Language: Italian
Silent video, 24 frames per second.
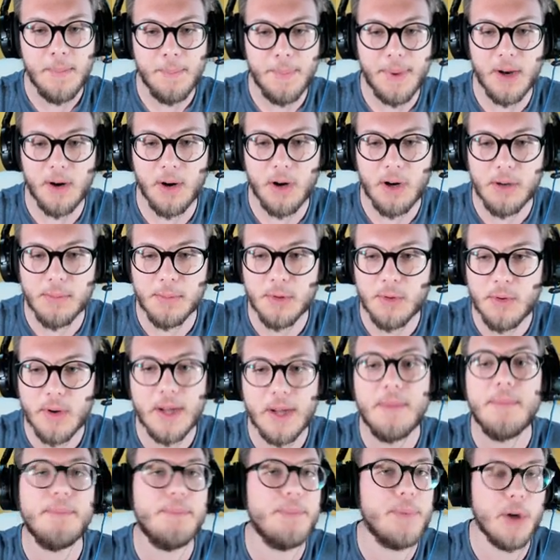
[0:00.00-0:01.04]
Però
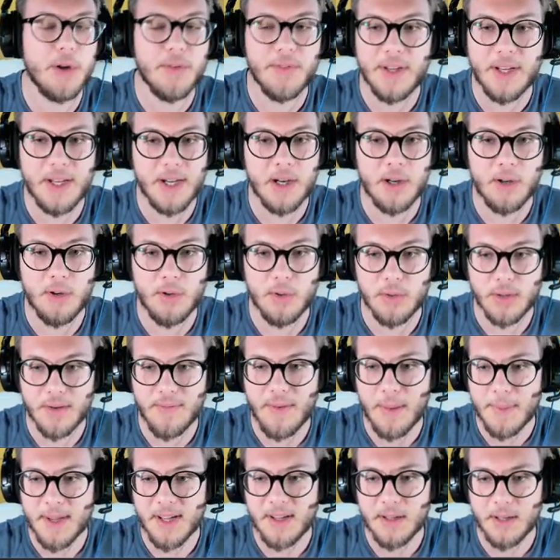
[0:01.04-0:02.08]
comunque piove
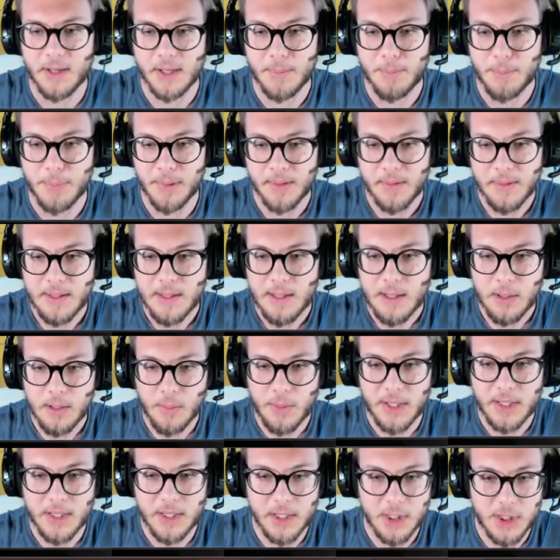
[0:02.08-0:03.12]
ancora. Vabbè, rip.
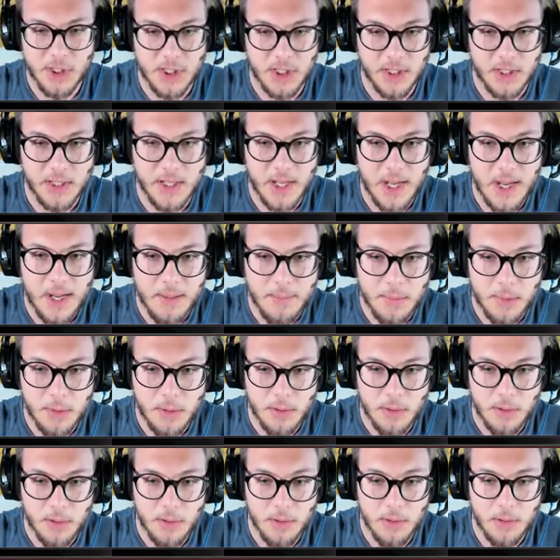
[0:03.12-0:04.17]
Quindi
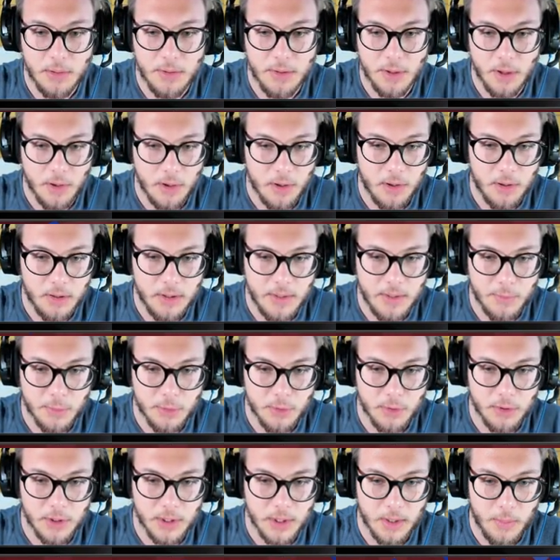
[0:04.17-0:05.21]
scendiamo... No,
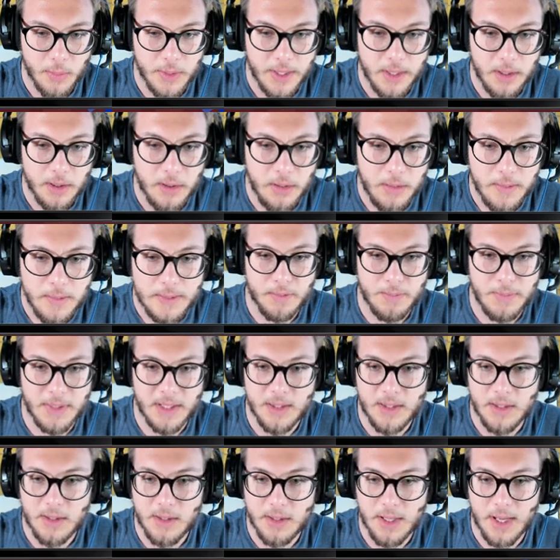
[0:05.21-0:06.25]
devo togliere quello.
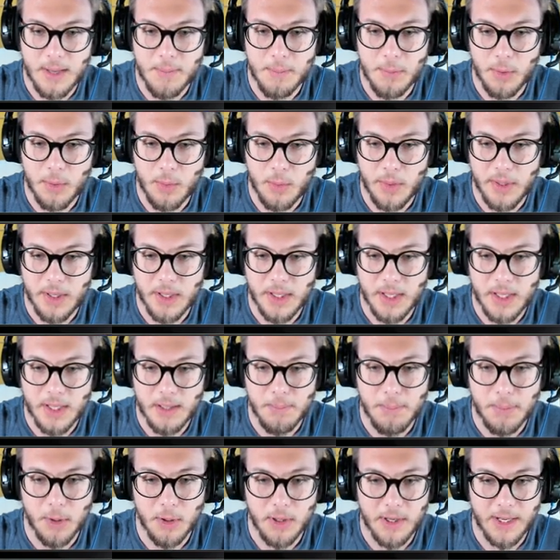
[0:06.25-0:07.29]
Mettiamo qui
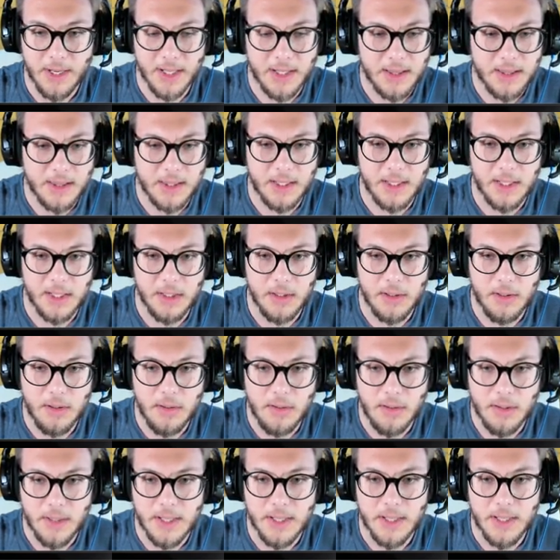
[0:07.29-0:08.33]
il
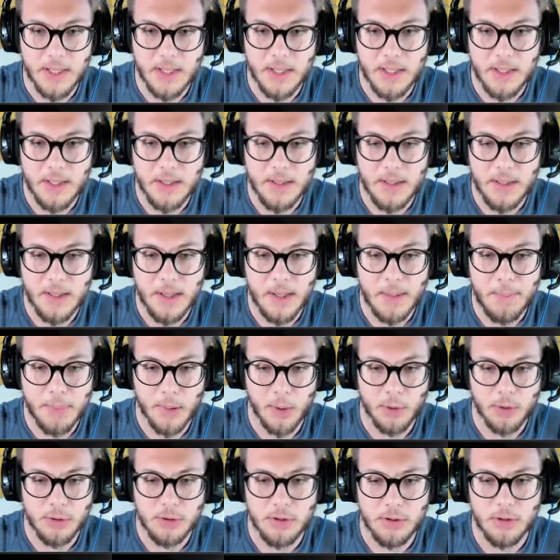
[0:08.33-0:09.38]
blocchettino e a
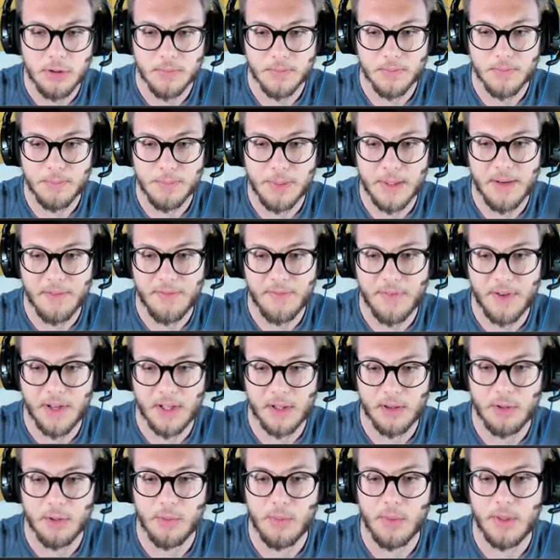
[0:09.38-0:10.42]
posto.
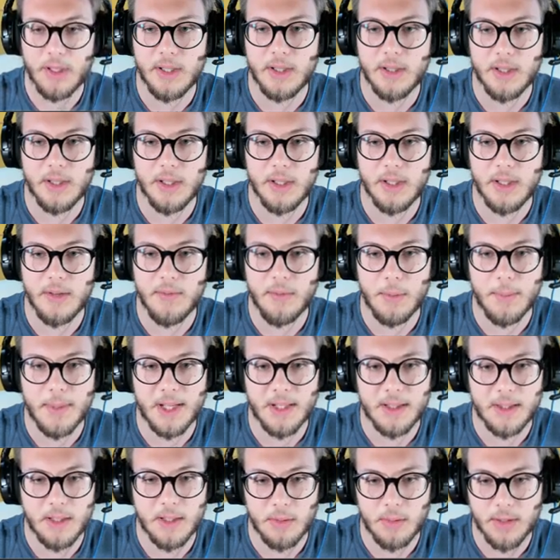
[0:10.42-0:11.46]
Perfetto, quindi devo
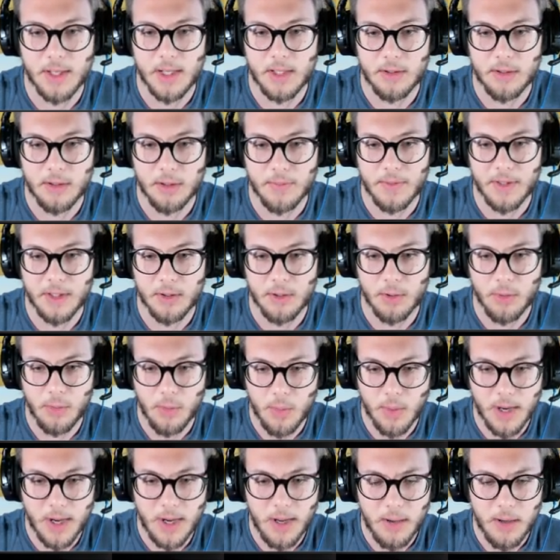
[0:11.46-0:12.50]
mettere un altro vetro
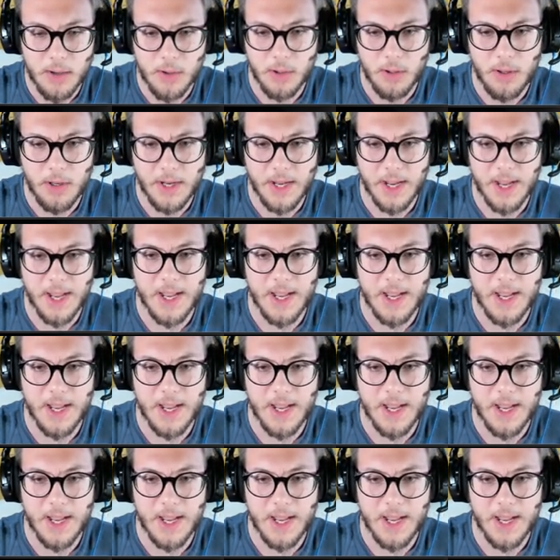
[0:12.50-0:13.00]
qua ok,